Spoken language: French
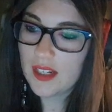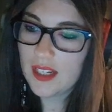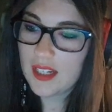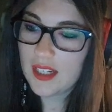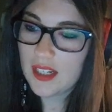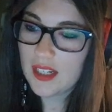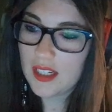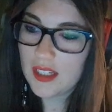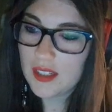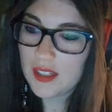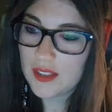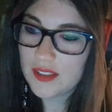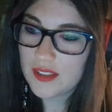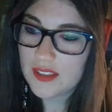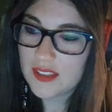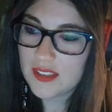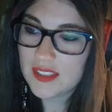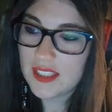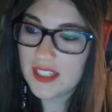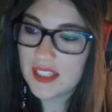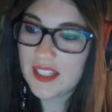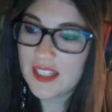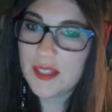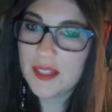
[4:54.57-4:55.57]
allez, allez,
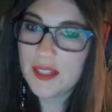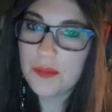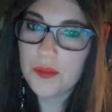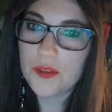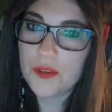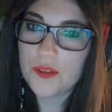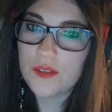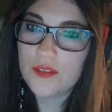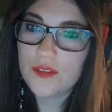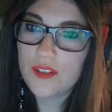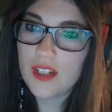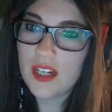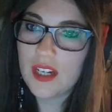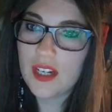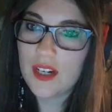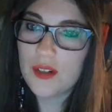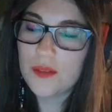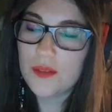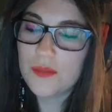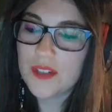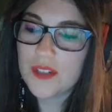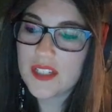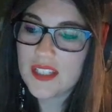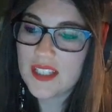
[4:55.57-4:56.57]
c'est bon,
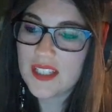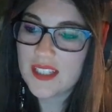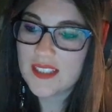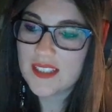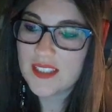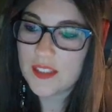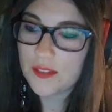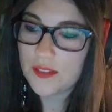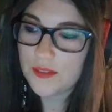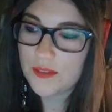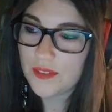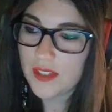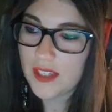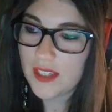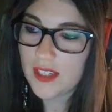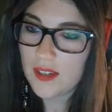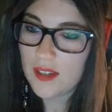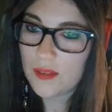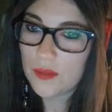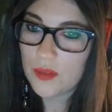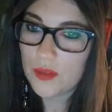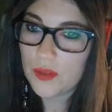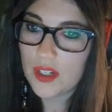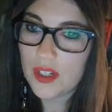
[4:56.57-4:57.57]
voilà, au moins ça c'est
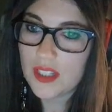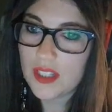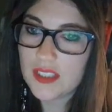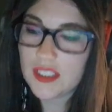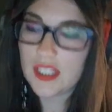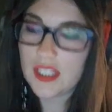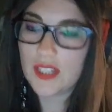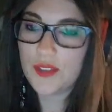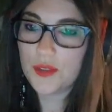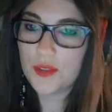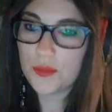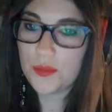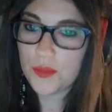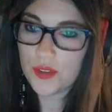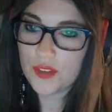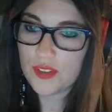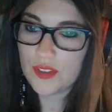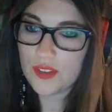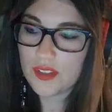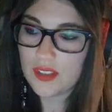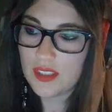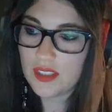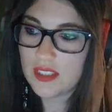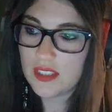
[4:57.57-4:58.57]
fait, on l'aura
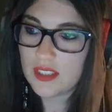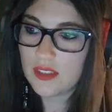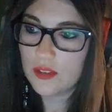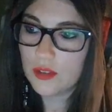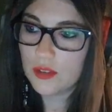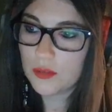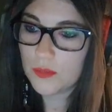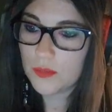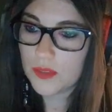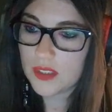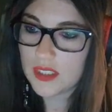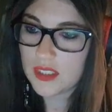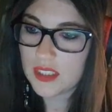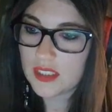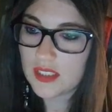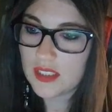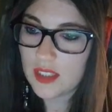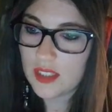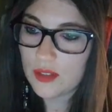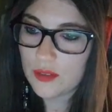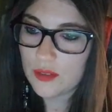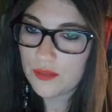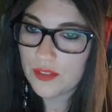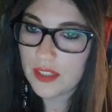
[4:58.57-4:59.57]
directement augmenté
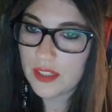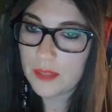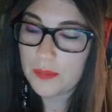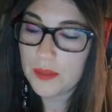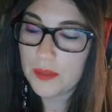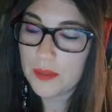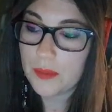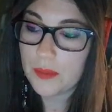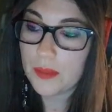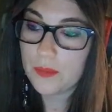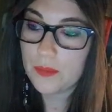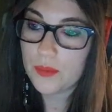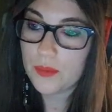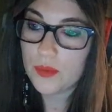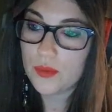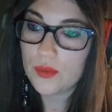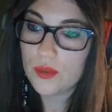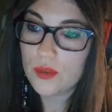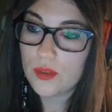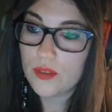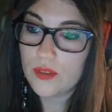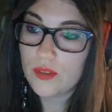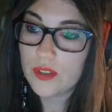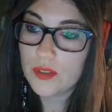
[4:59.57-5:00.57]
d'un level, puis après pour
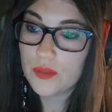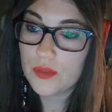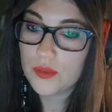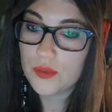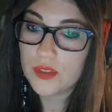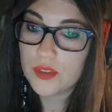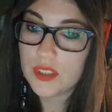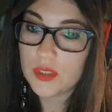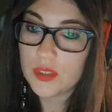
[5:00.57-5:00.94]
l'autre level, du